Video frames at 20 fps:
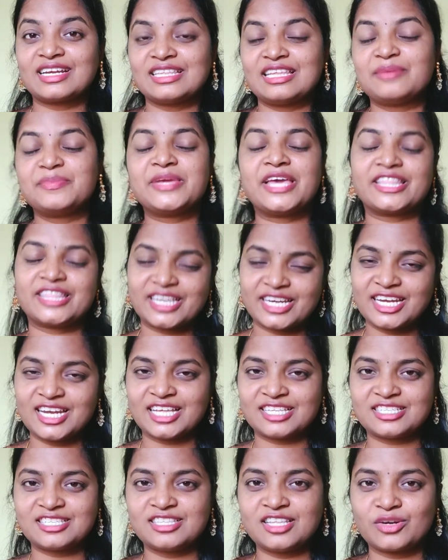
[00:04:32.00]
కదా మీ
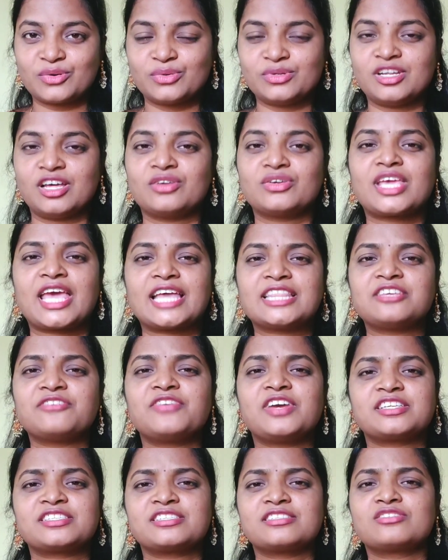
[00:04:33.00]
అందరికి నచ్చింది అనుకుంటున్నాను
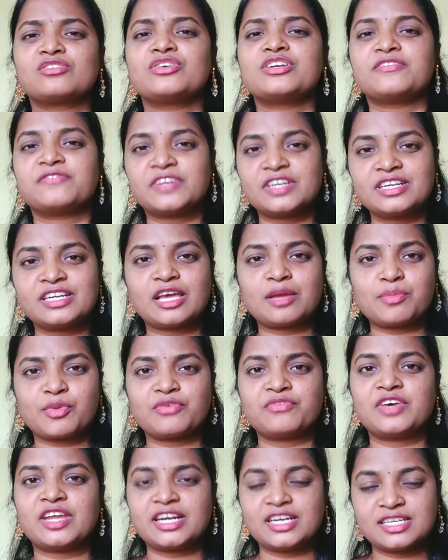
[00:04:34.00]
క్యాతి లో డిఫరెంట్
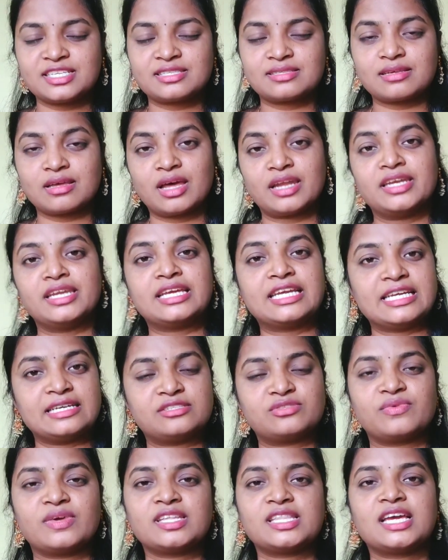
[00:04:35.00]
టైప్ ఆఫ్ వెరైటీస్ అన్ని
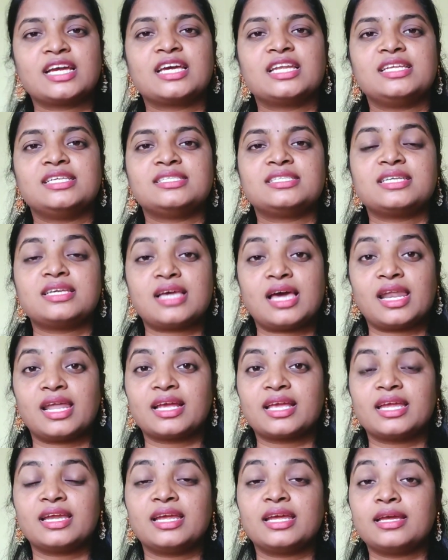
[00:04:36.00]
కిడ్స్ వే దగ్గర నుంచి
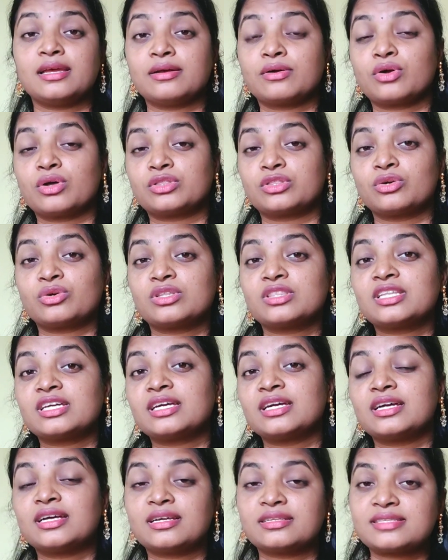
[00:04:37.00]
అలాగే కొత్త కొత్త
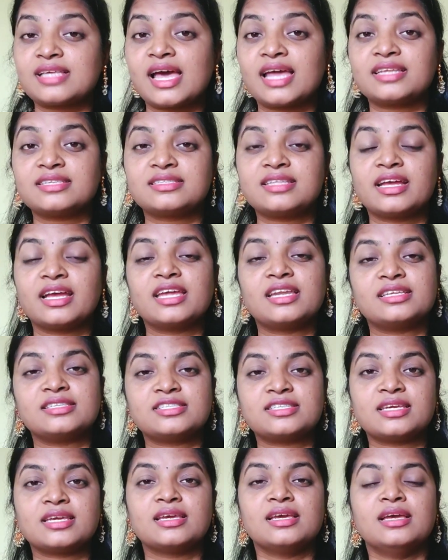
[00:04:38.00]
శారీస్ దగ్గర
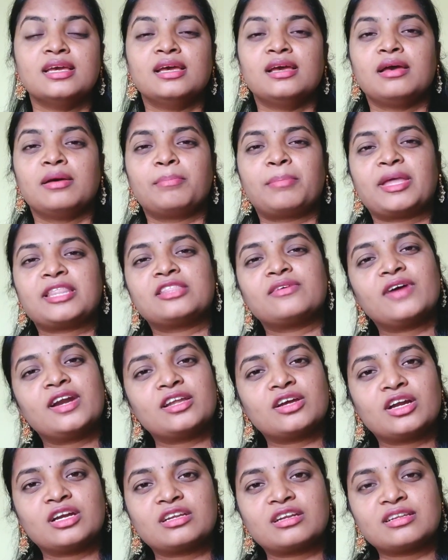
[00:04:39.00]
నుంచి
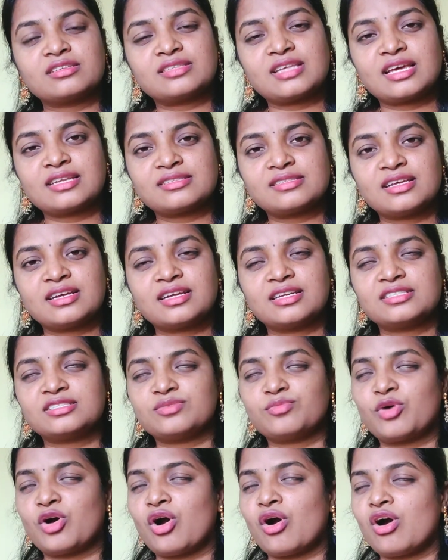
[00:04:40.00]
పెద్దవాళ్ళు కట్టుకునే శారీస్ దగ్గర
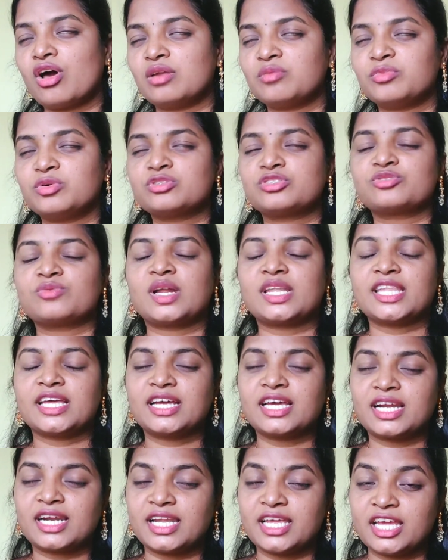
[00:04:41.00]
నుంచి ఆల్మోస్ట్ వాళ్ళ
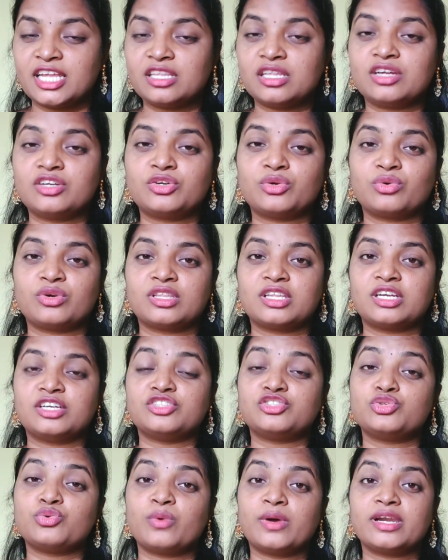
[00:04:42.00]
దగ్గర లేనిదంటూ
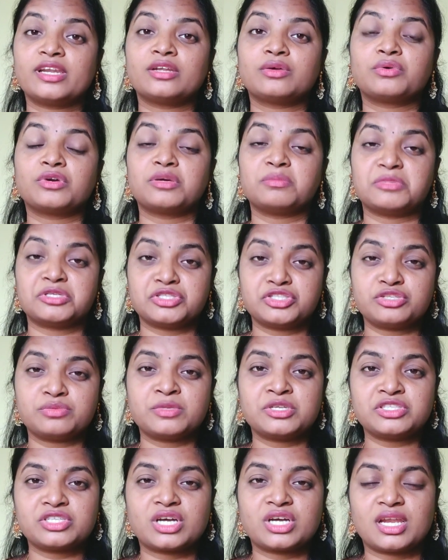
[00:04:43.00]
ఉండదండి జ్యువెలరీ కూడా
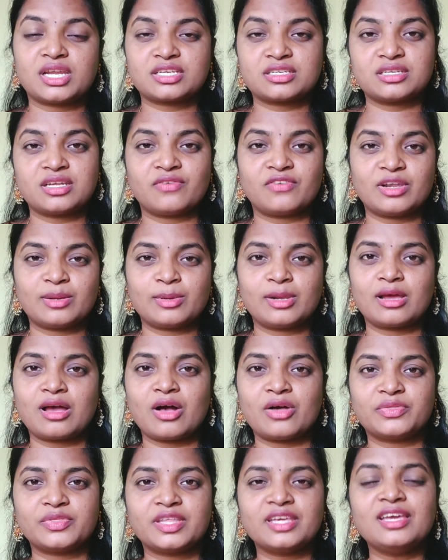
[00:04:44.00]
మంచి మంచి కలెక్షన్
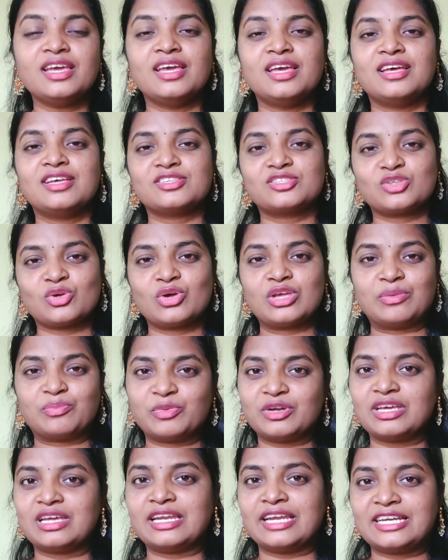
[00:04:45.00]
అవైలబుల్గా ఉంది సో
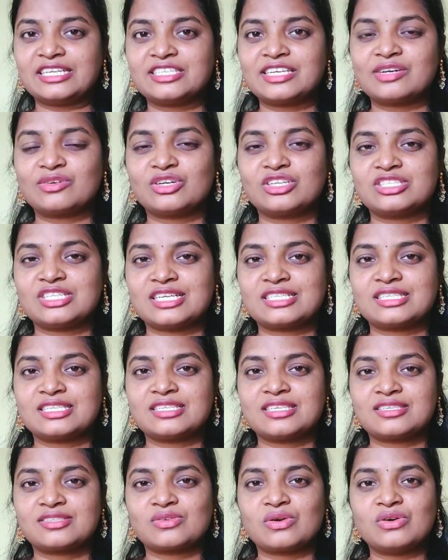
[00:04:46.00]
ఇప్పుడే లేట్ చేయకుండా చెక్
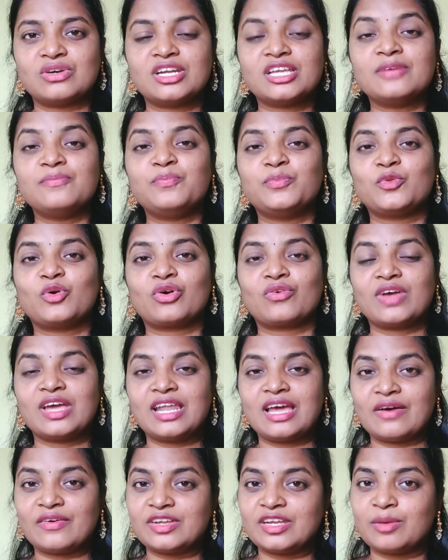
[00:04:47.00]
చేసేసుకోండి
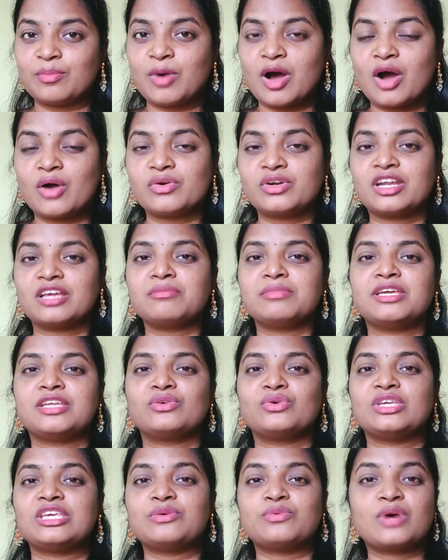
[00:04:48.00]
ఒకవేళ ఏమైనా బాగుంటే
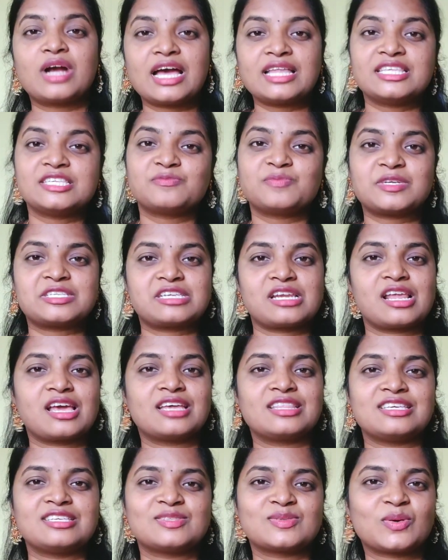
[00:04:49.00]
మీరు ఈ ఉగాది
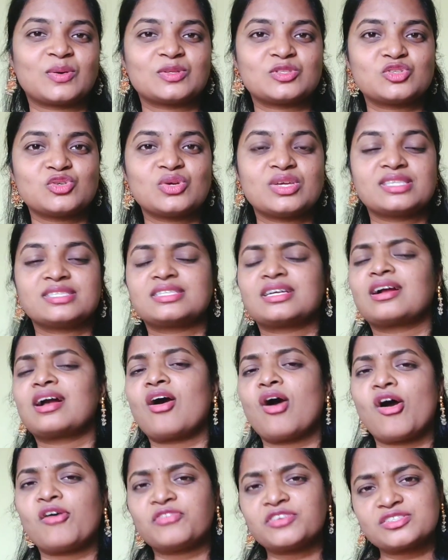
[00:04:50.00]
స్పెషల్గా తీసుకోవచ్చు
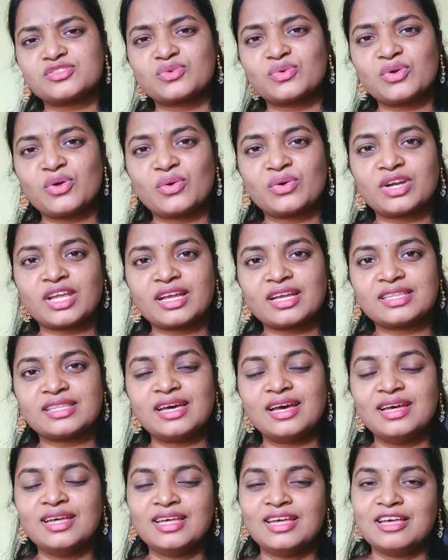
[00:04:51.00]
ఇంచక్క ఆఫర్స్ కూడా ఉంటాయి
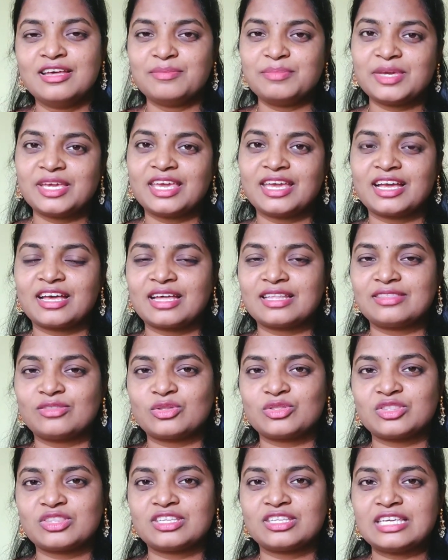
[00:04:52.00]
కదా మీకు ఇంకా
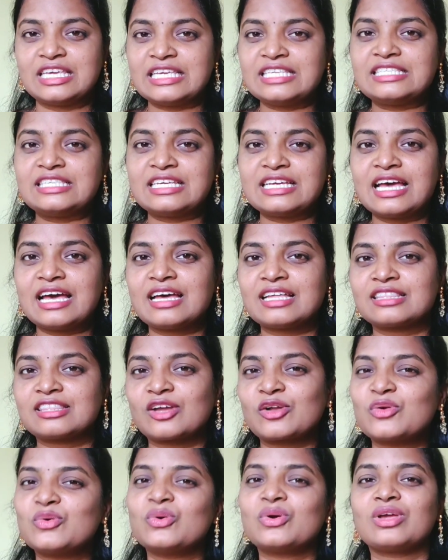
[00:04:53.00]
ఈజీగా
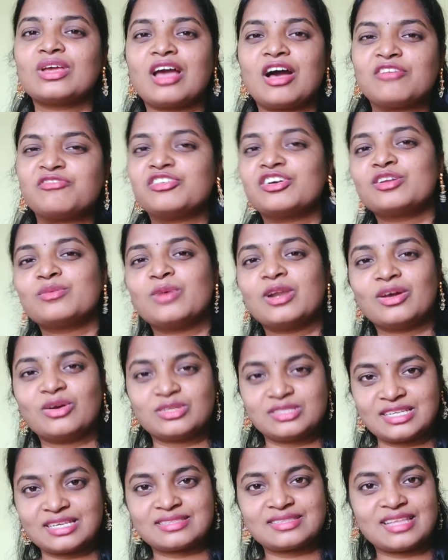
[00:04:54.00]
తక్కువకి
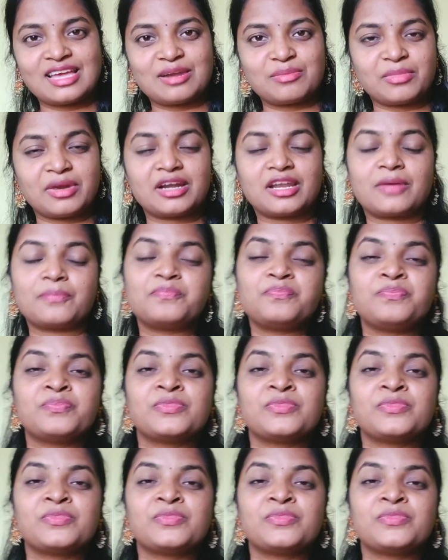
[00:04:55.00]
అఫోర్డబుల్గా వచ్చేస్తాయి అనమాట